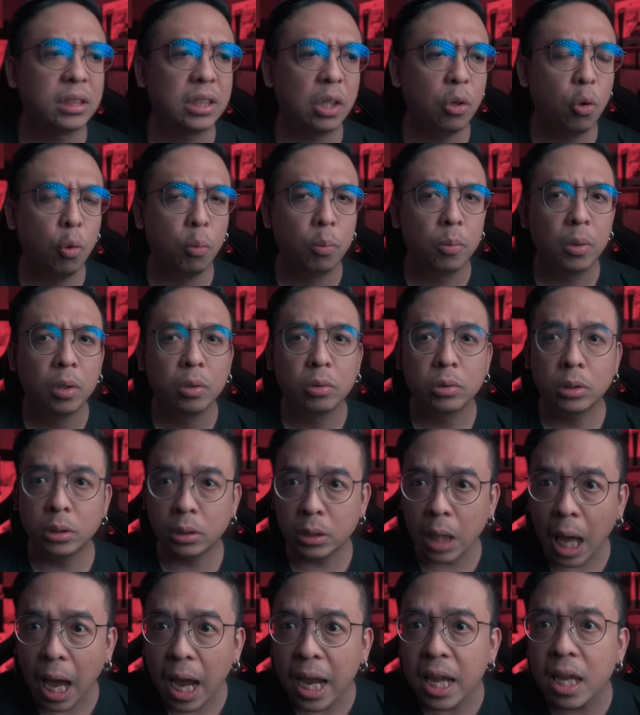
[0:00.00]
สรุป
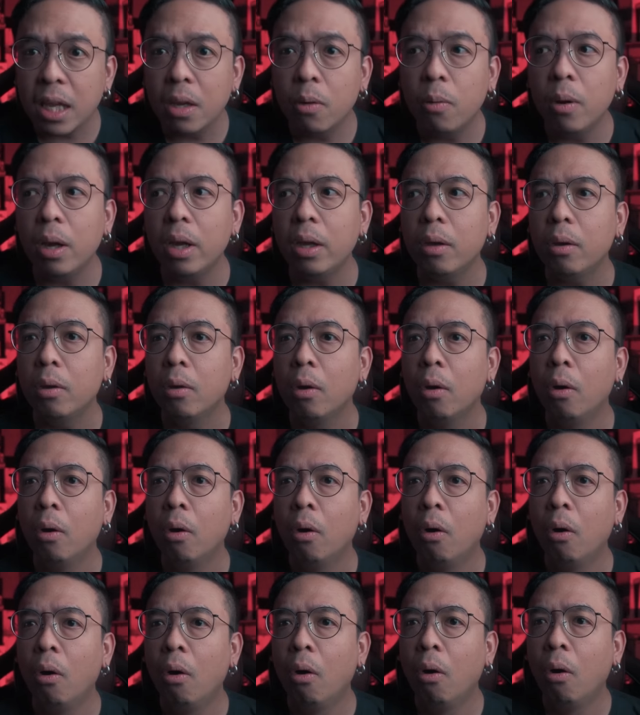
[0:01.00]
ใส่เว้ย
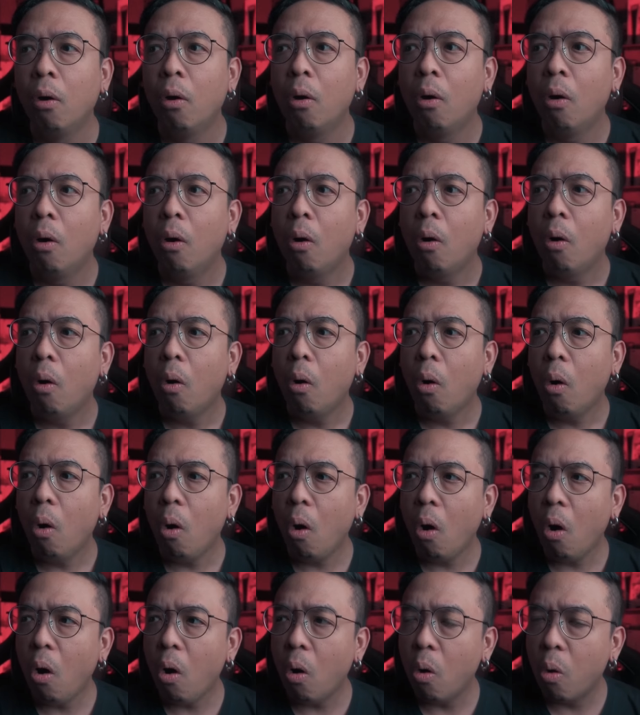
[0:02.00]

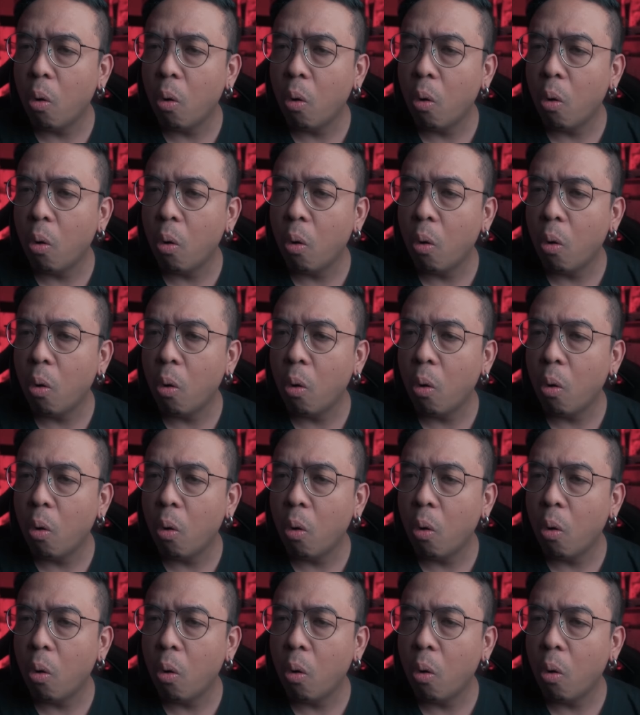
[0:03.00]
โอ้